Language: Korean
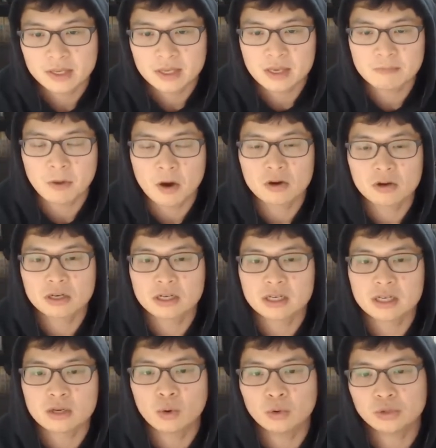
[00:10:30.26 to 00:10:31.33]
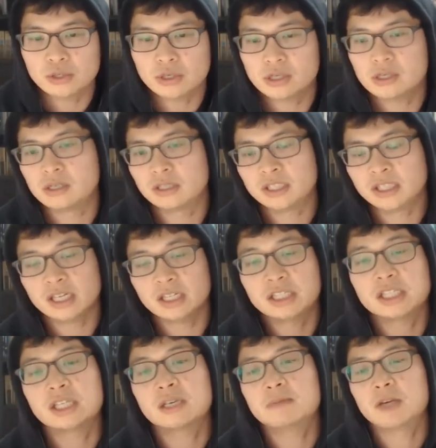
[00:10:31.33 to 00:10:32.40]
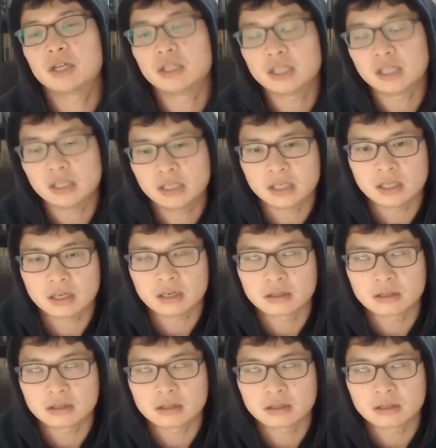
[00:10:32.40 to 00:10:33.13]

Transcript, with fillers: 이 버그를 이 코드를 실행을 시키면 이,